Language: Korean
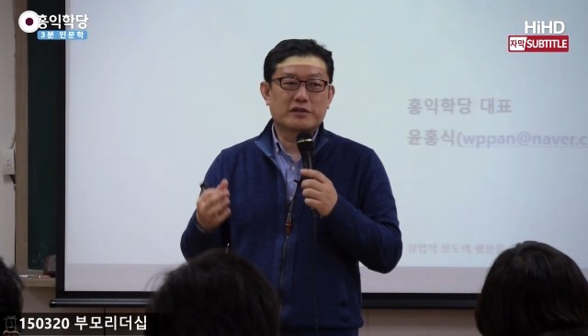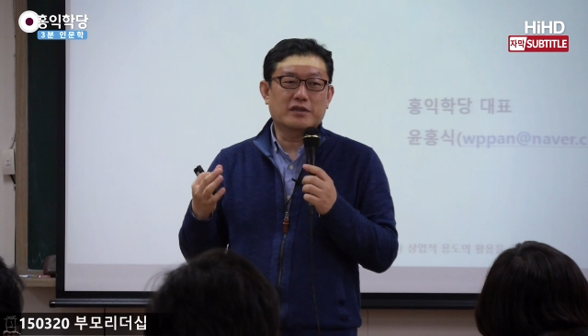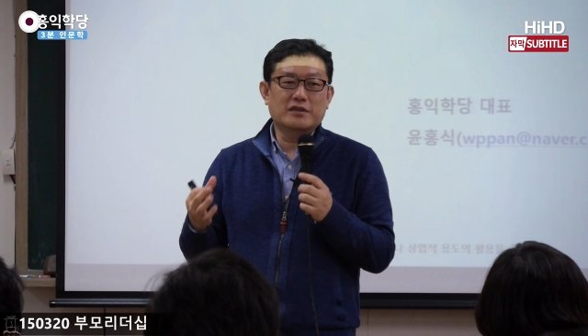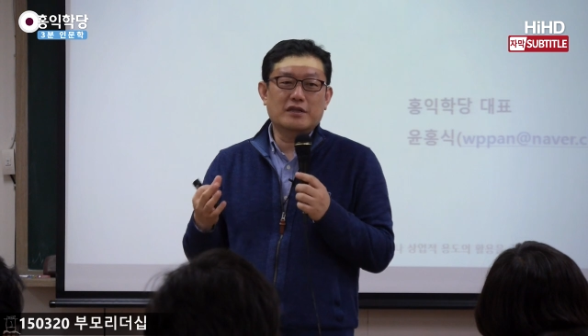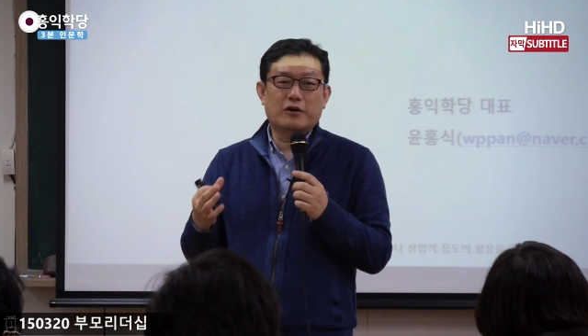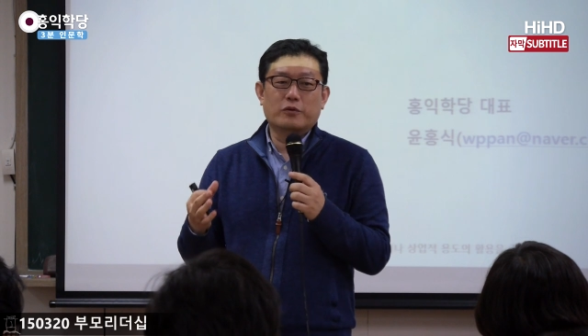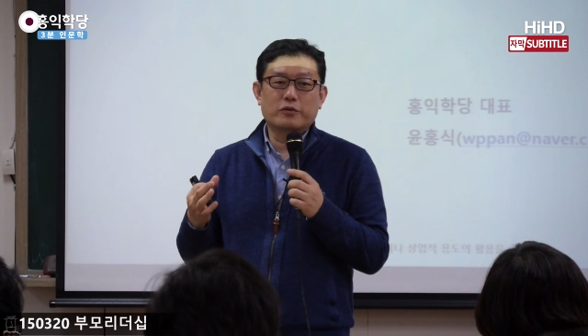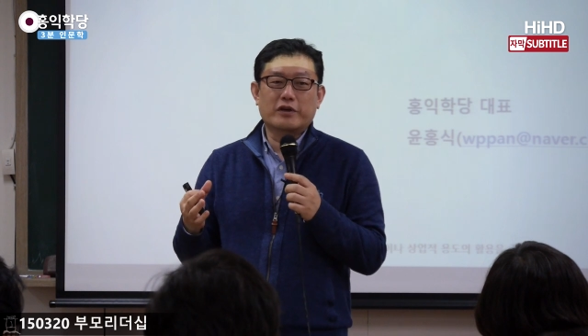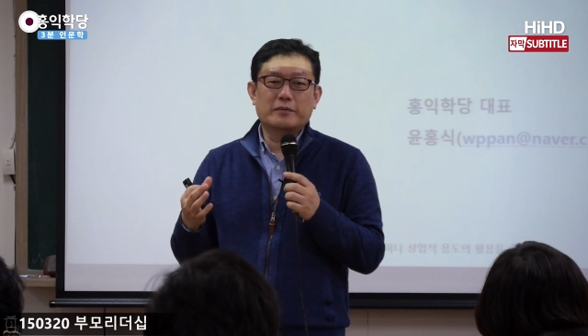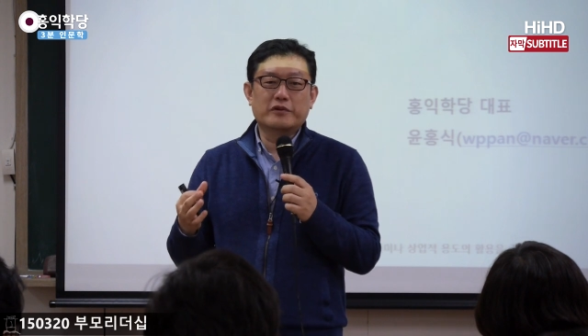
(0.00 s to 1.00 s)
진짜
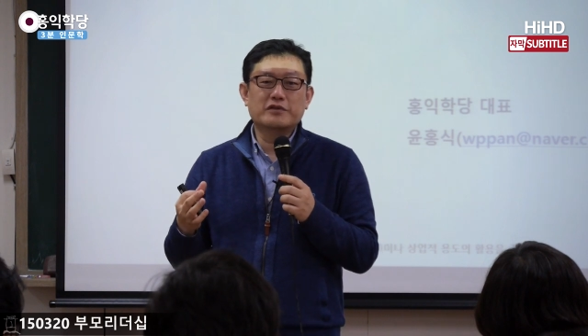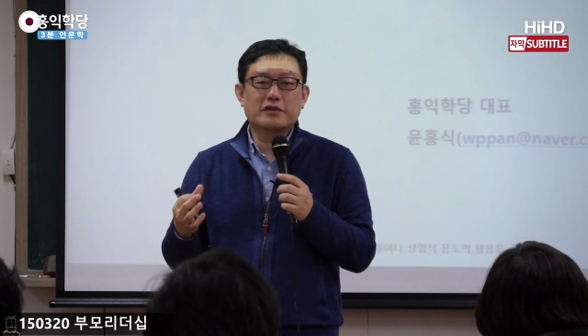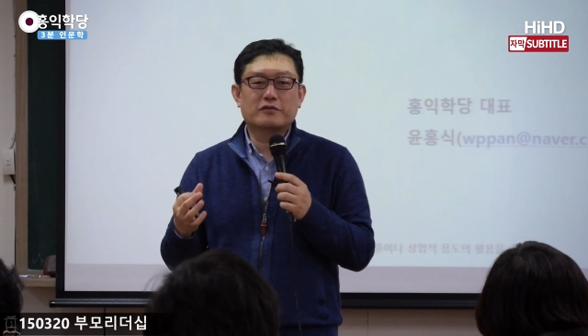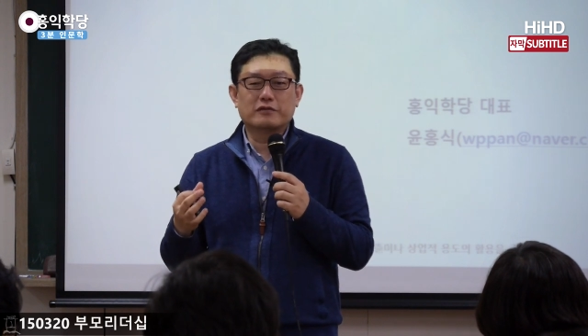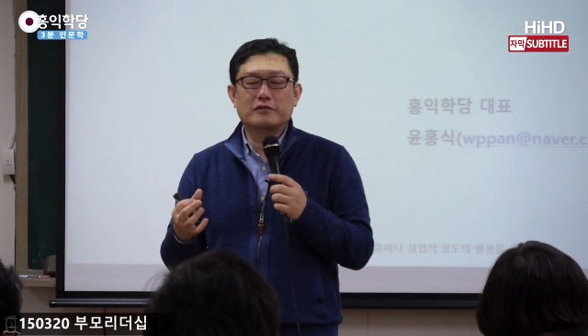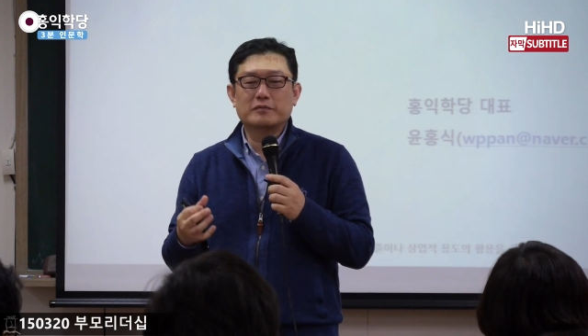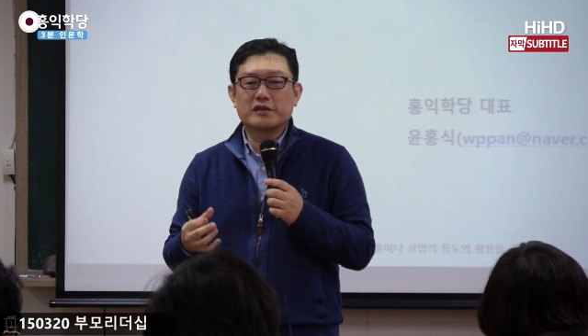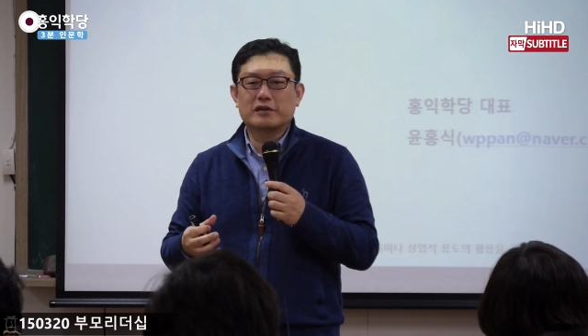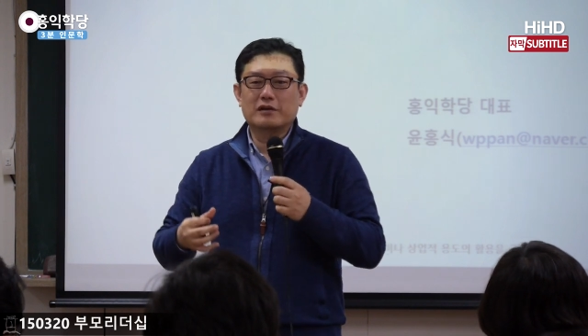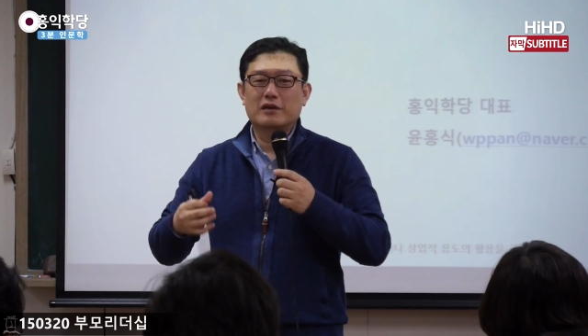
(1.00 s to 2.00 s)
옳은 게 뭔지
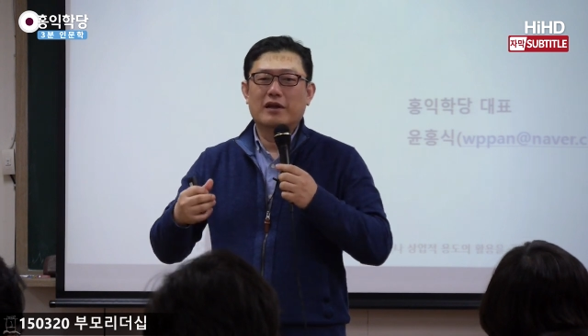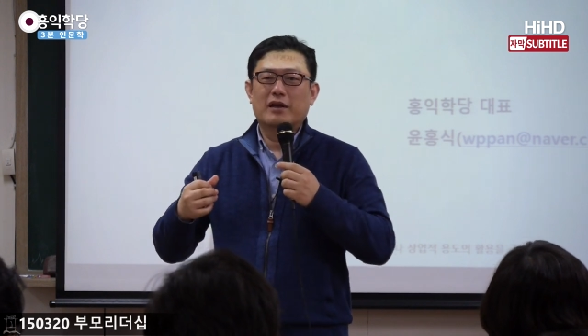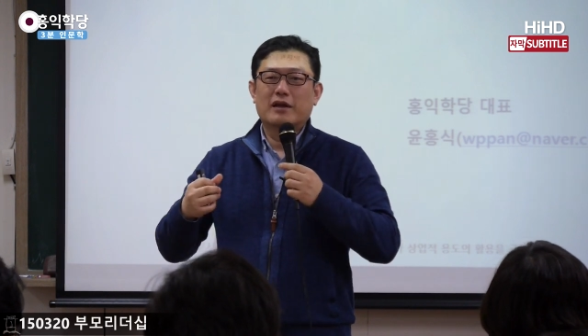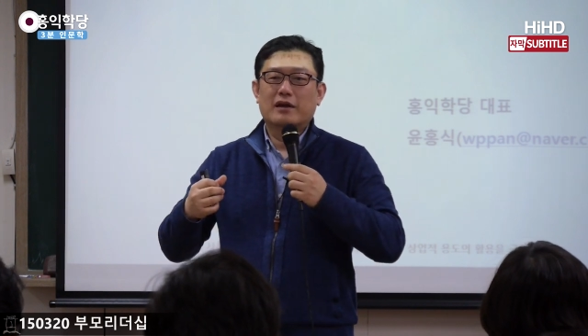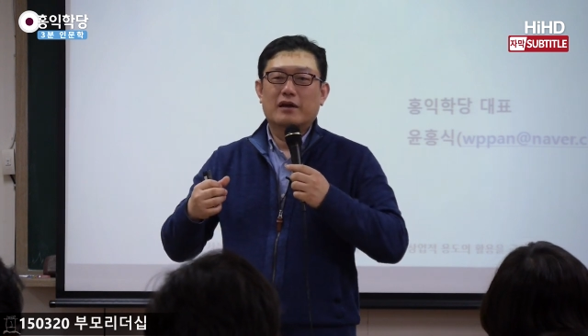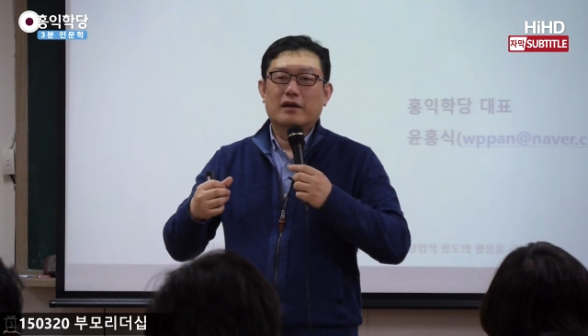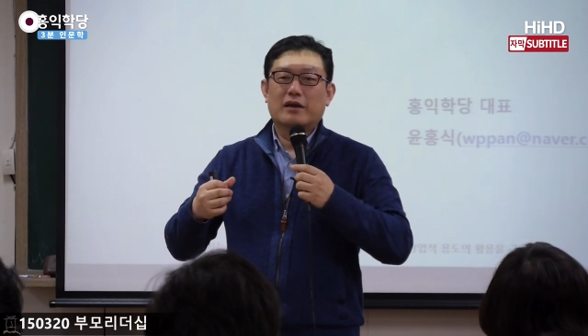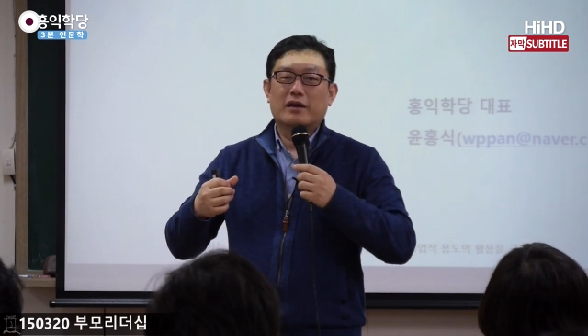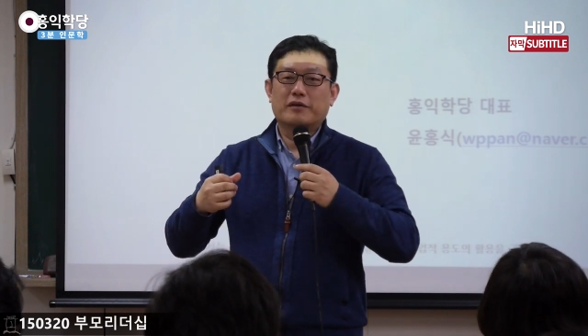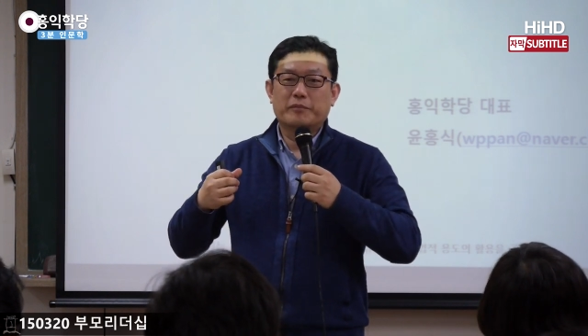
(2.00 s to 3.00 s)
궁금해서
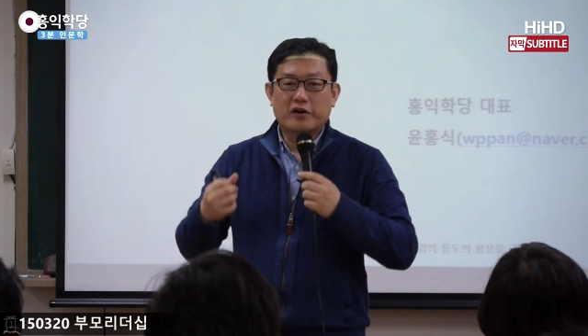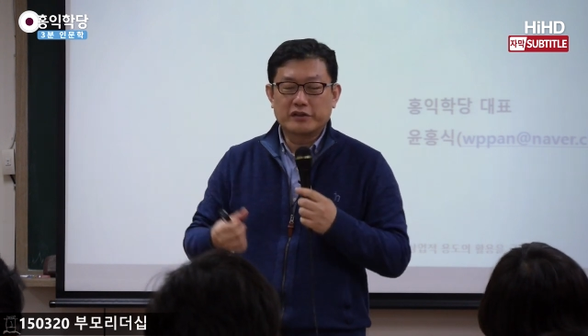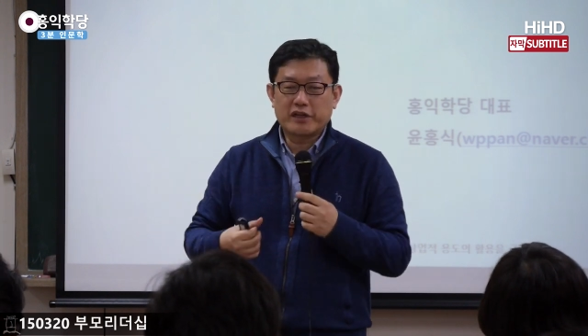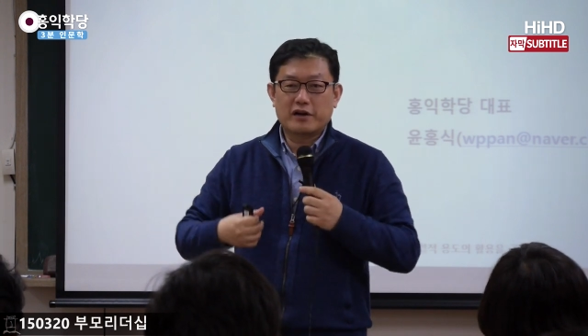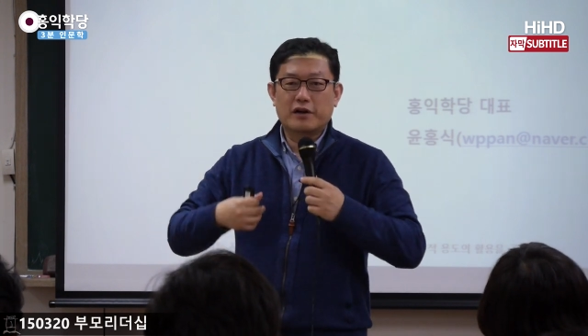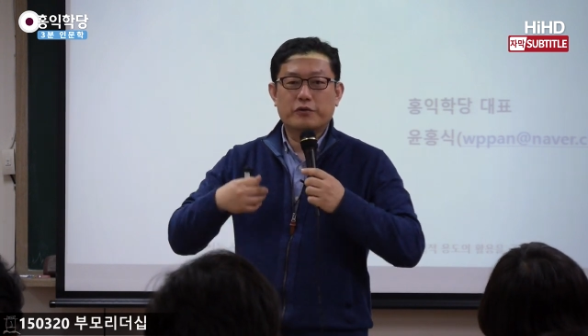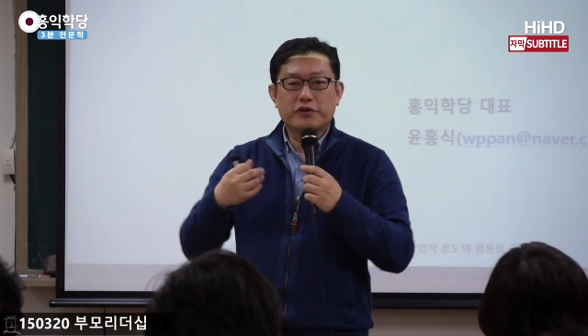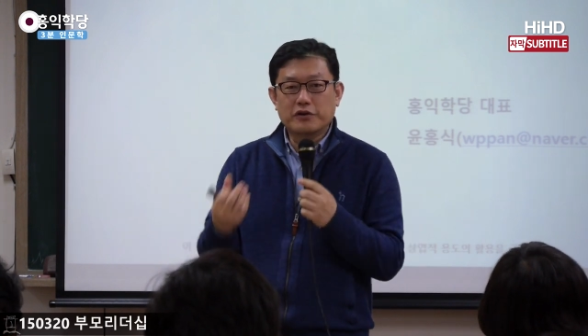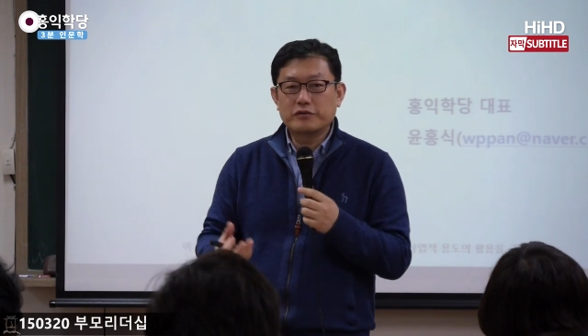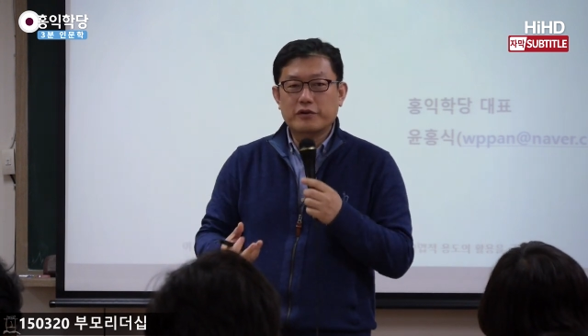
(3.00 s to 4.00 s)
예, 명상하고
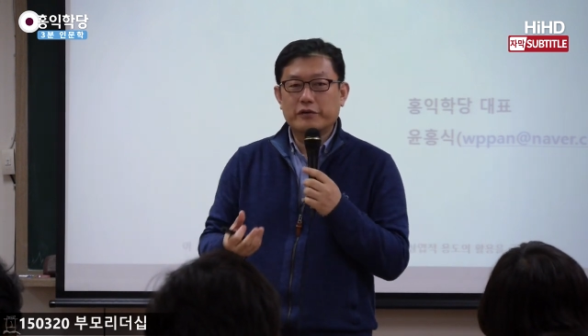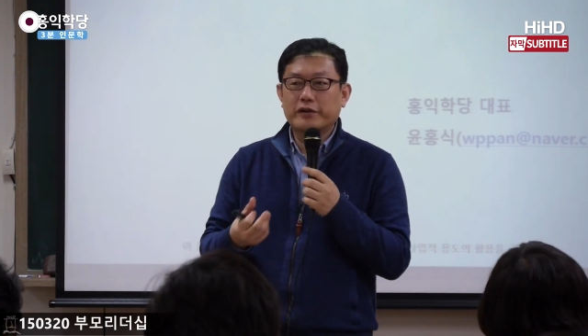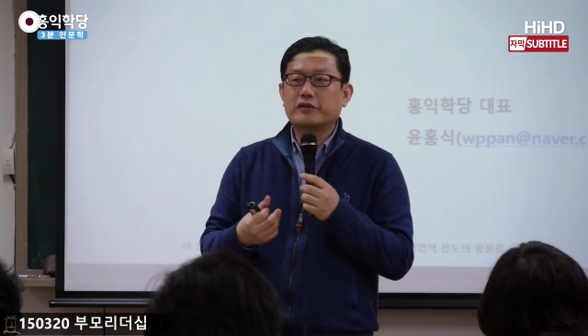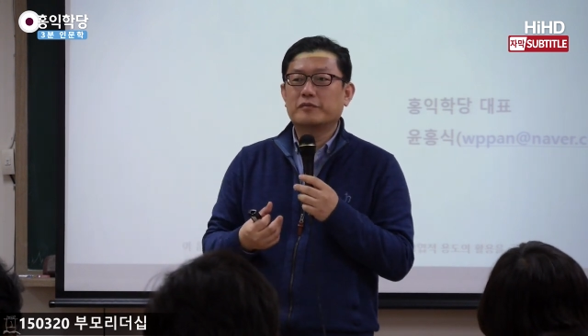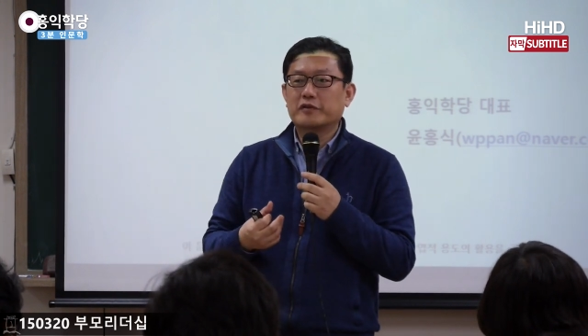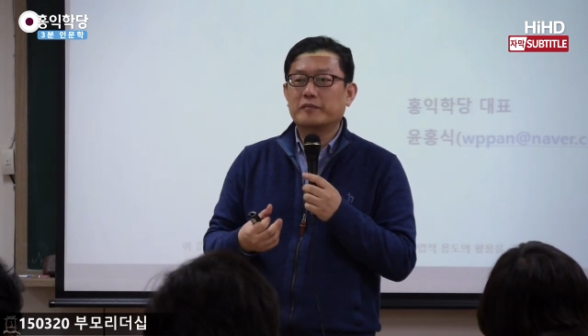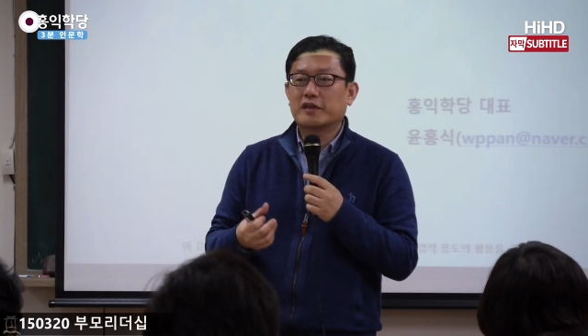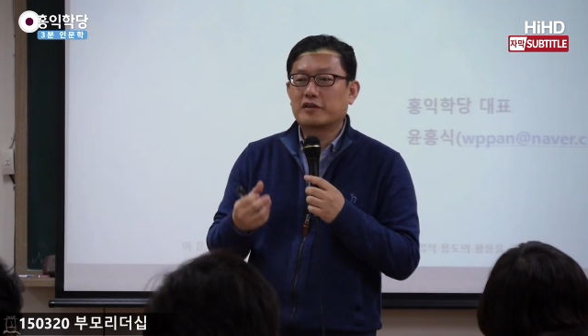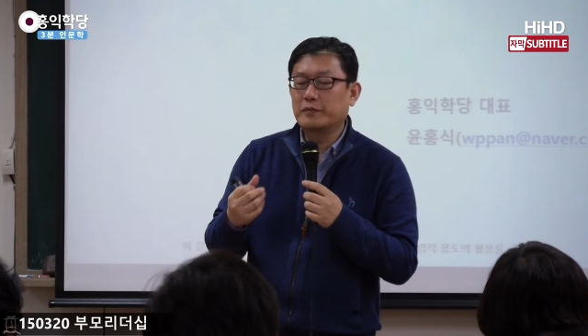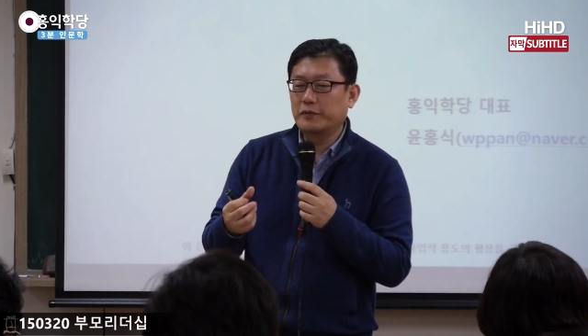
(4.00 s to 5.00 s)
연구하고 했던
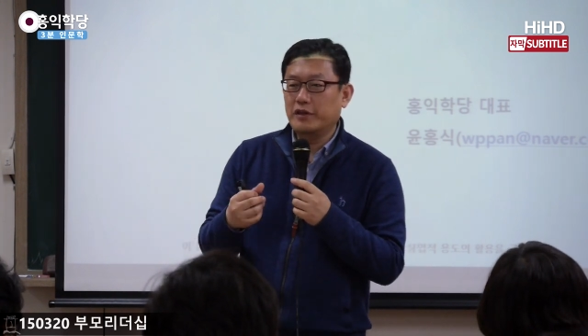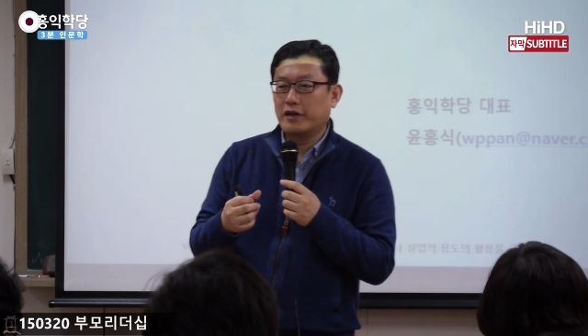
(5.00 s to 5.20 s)
분입니다. 그분이